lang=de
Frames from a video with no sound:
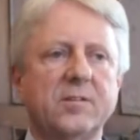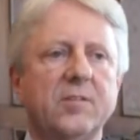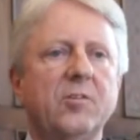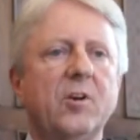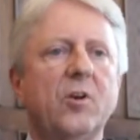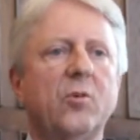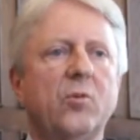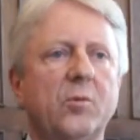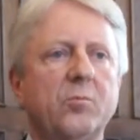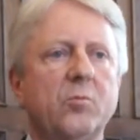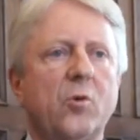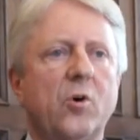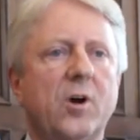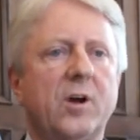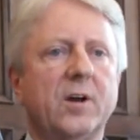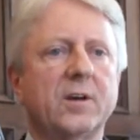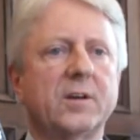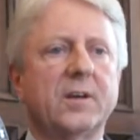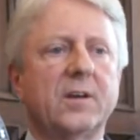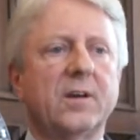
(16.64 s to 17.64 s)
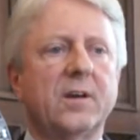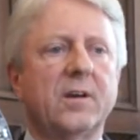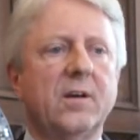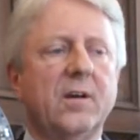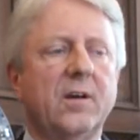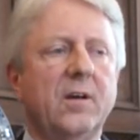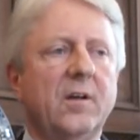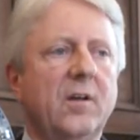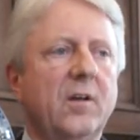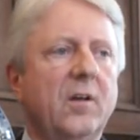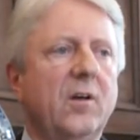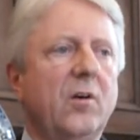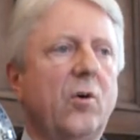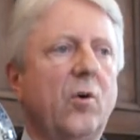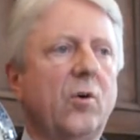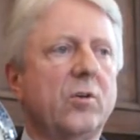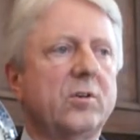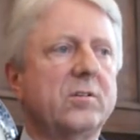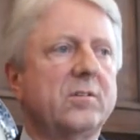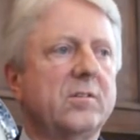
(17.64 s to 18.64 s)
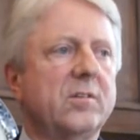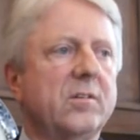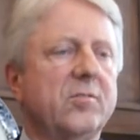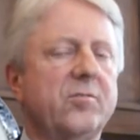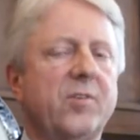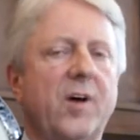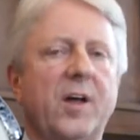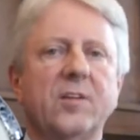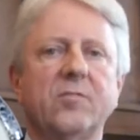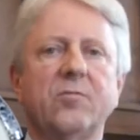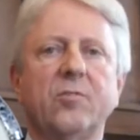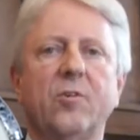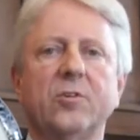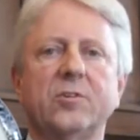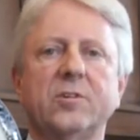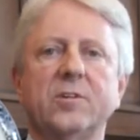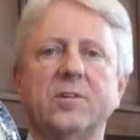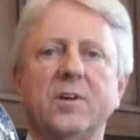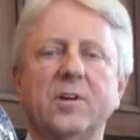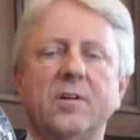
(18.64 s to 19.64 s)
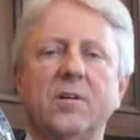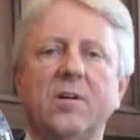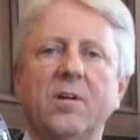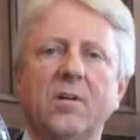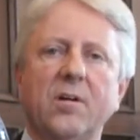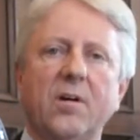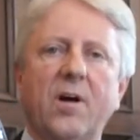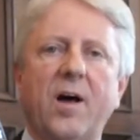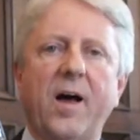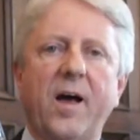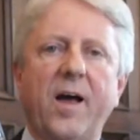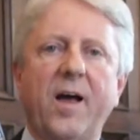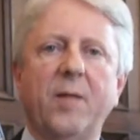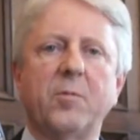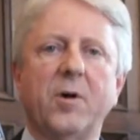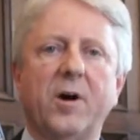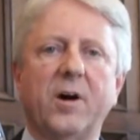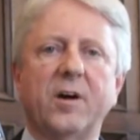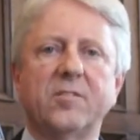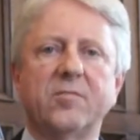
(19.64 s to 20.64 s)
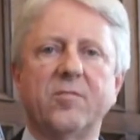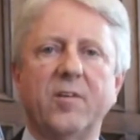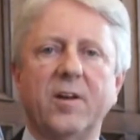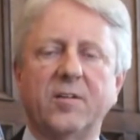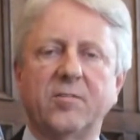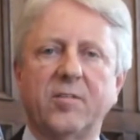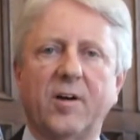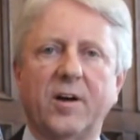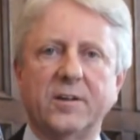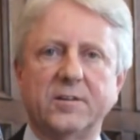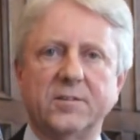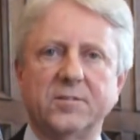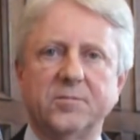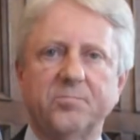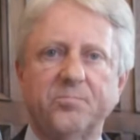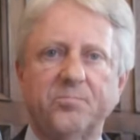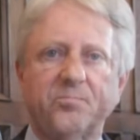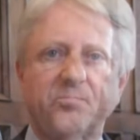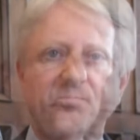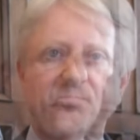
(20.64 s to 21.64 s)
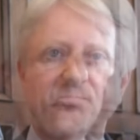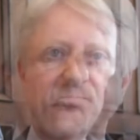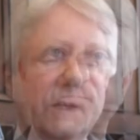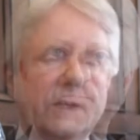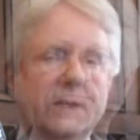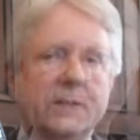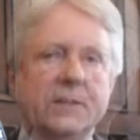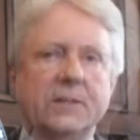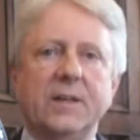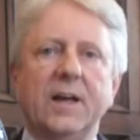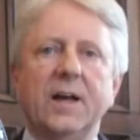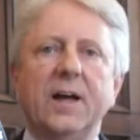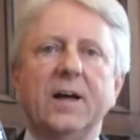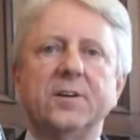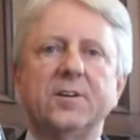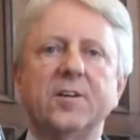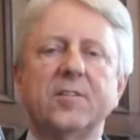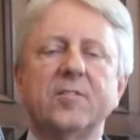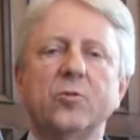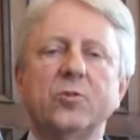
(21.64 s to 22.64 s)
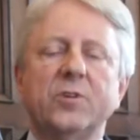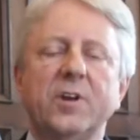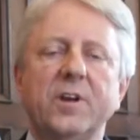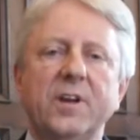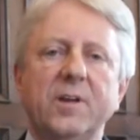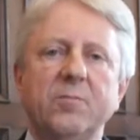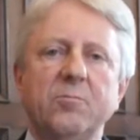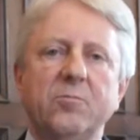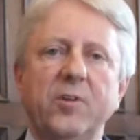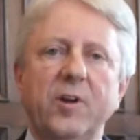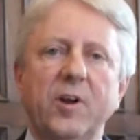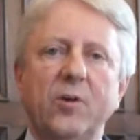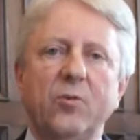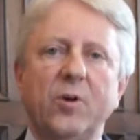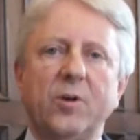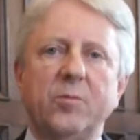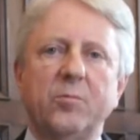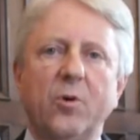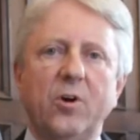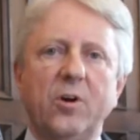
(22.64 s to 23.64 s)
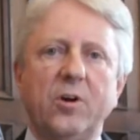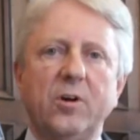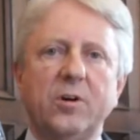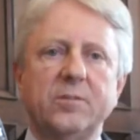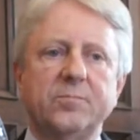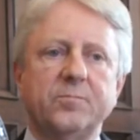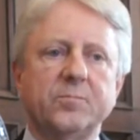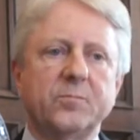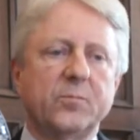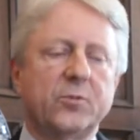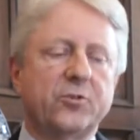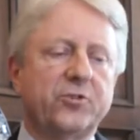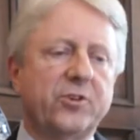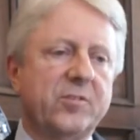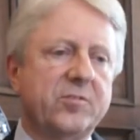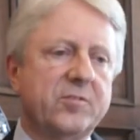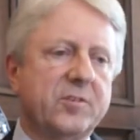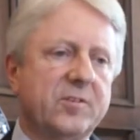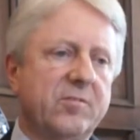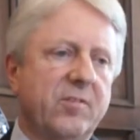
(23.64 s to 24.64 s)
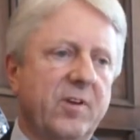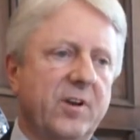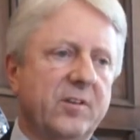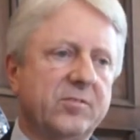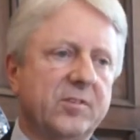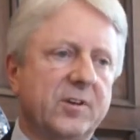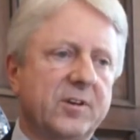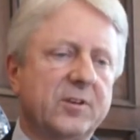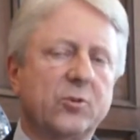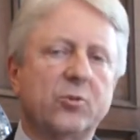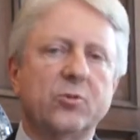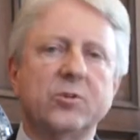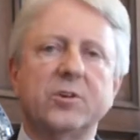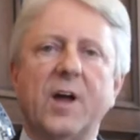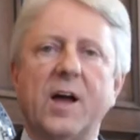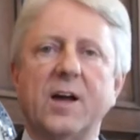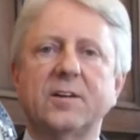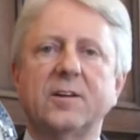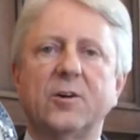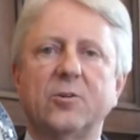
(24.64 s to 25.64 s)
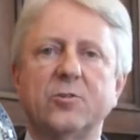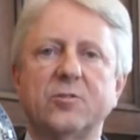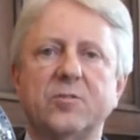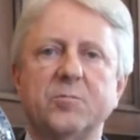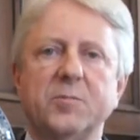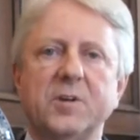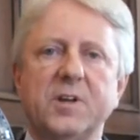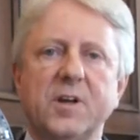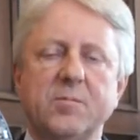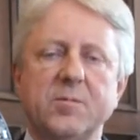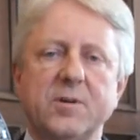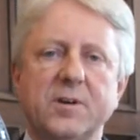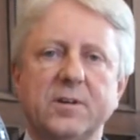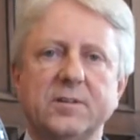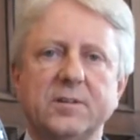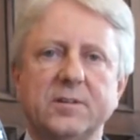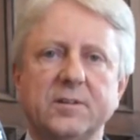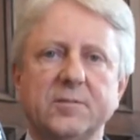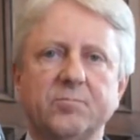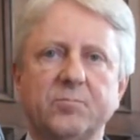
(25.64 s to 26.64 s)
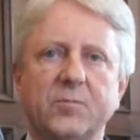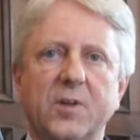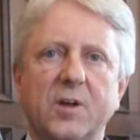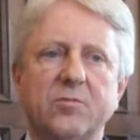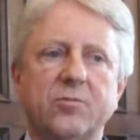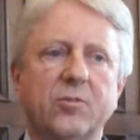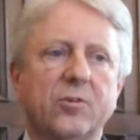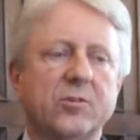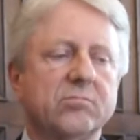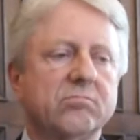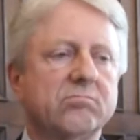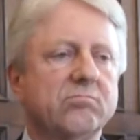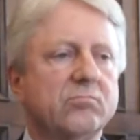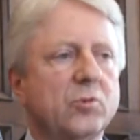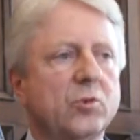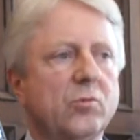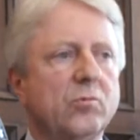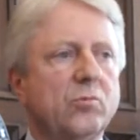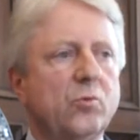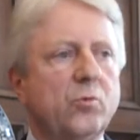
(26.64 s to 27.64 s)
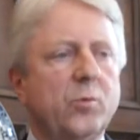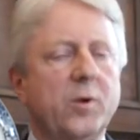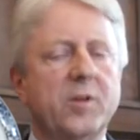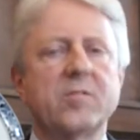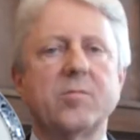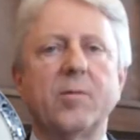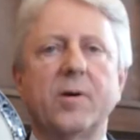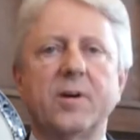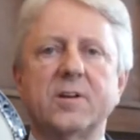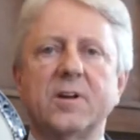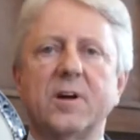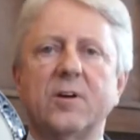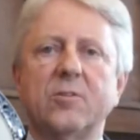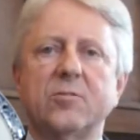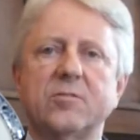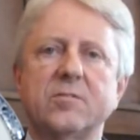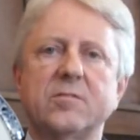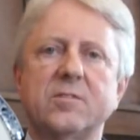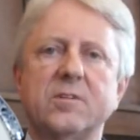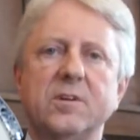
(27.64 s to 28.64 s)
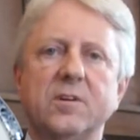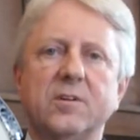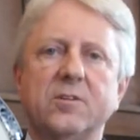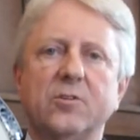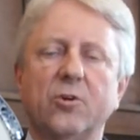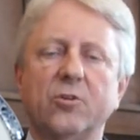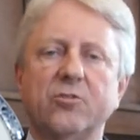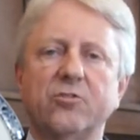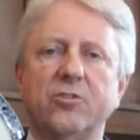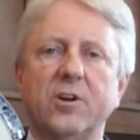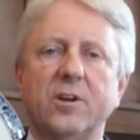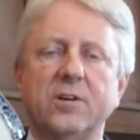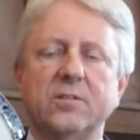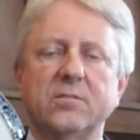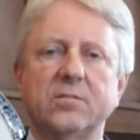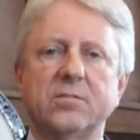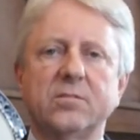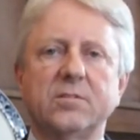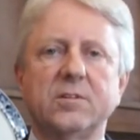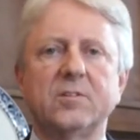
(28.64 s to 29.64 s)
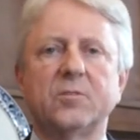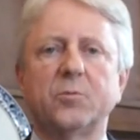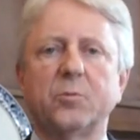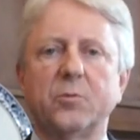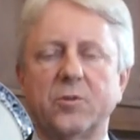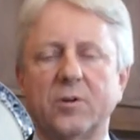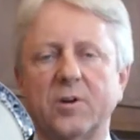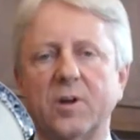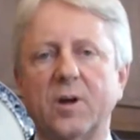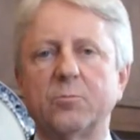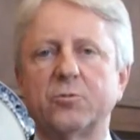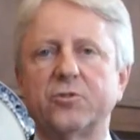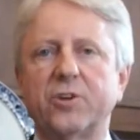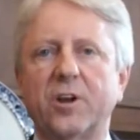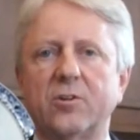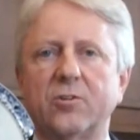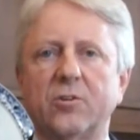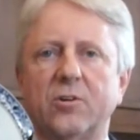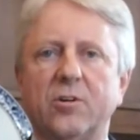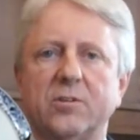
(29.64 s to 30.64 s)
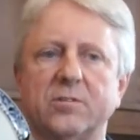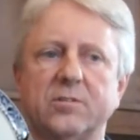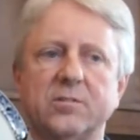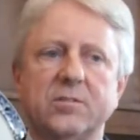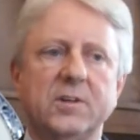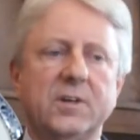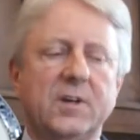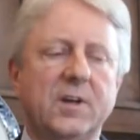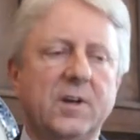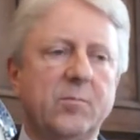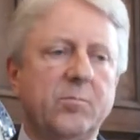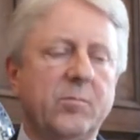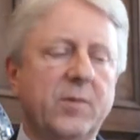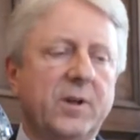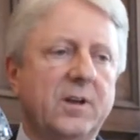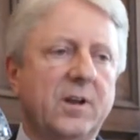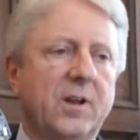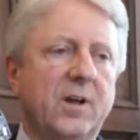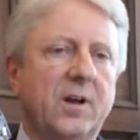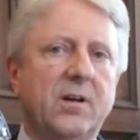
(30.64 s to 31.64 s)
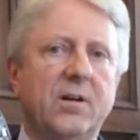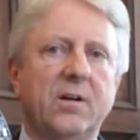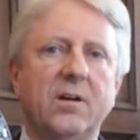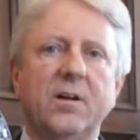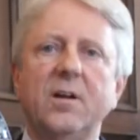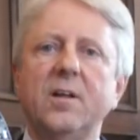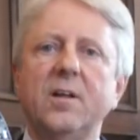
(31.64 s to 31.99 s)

der Willeron Boch AG und äh, verantworte den HR-Bereich weltweit. Ja, das Unternehmen Willeron Boch beschäftigt weltweit rund 8000 Mitarbeiter, davon über 2000 hier in Deutschland, insbesondere am Standort Mettlach